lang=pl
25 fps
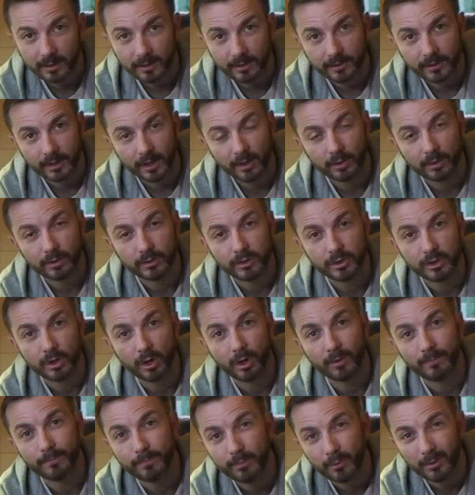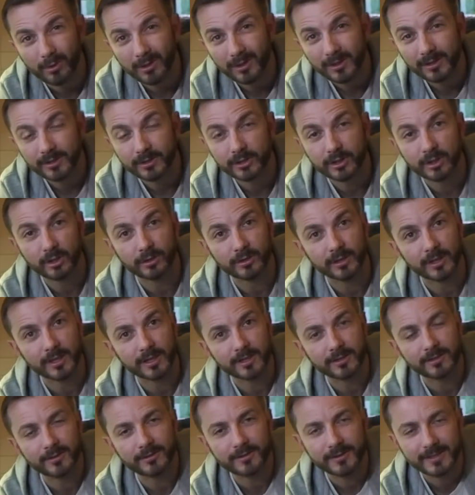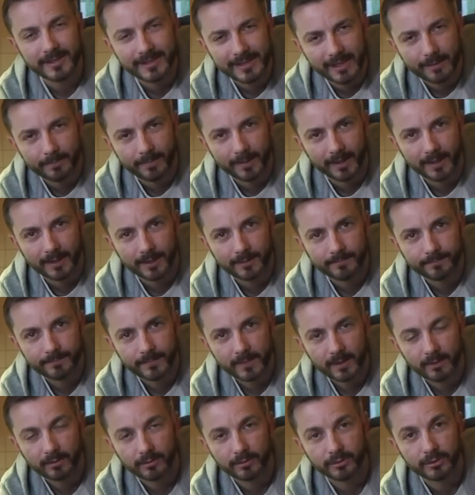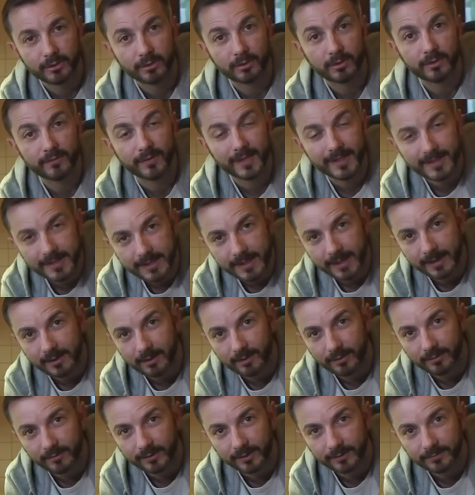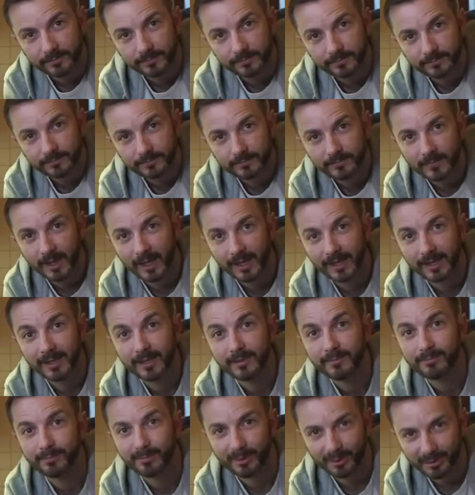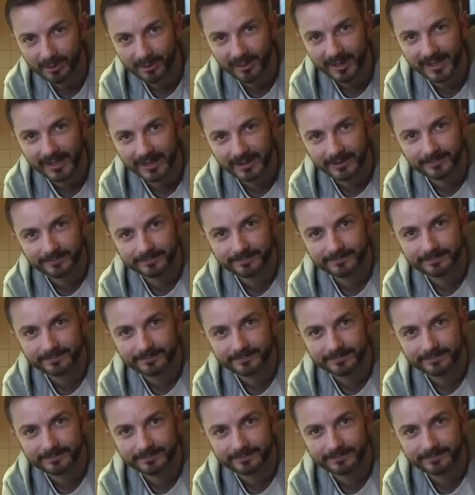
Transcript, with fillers: Nie chodzi o ból czy o drażniący zapach. Chodzi o kwas siarkowy, ale po kolei.